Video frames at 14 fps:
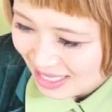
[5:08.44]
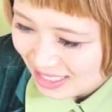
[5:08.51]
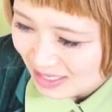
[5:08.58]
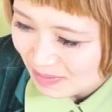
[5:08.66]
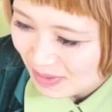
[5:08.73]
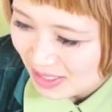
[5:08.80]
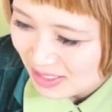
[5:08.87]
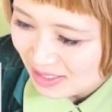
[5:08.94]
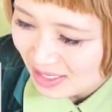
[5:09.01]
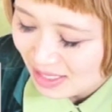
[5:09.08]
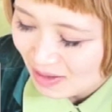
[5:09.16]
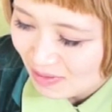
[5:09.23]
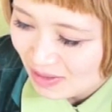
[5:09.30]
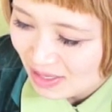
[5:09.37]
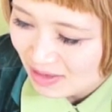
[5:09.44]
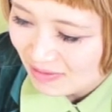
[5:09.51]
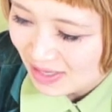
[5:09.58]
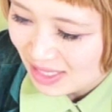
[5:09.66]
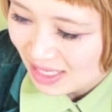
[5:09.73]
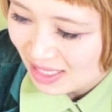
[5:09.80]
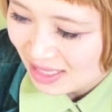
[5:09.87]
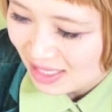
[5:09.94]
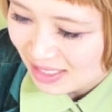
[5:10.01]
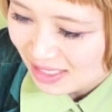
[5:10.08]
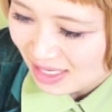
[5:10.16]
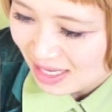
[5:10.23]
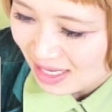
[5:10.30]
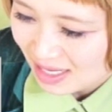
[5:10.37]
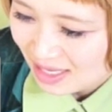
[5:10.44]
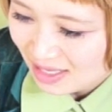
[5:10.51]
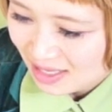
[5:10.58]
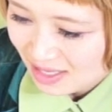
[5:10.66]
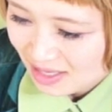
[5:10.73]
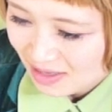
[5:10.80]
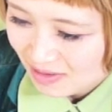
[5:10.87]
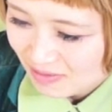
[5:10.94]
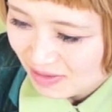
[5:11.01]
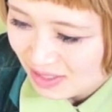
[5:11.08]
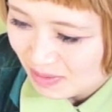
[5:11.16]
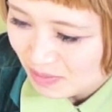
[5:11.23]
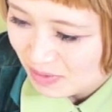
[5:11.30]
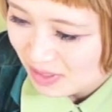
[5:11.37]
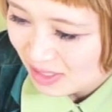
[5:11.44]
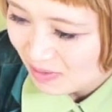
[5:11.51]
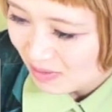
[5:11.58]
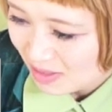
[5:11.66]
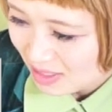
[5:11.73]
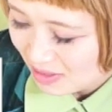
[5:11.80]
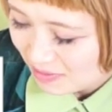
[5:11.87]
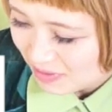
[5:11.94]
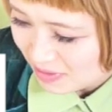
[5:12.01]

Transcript: 一番好きなお肉は何ですか牛豚鳥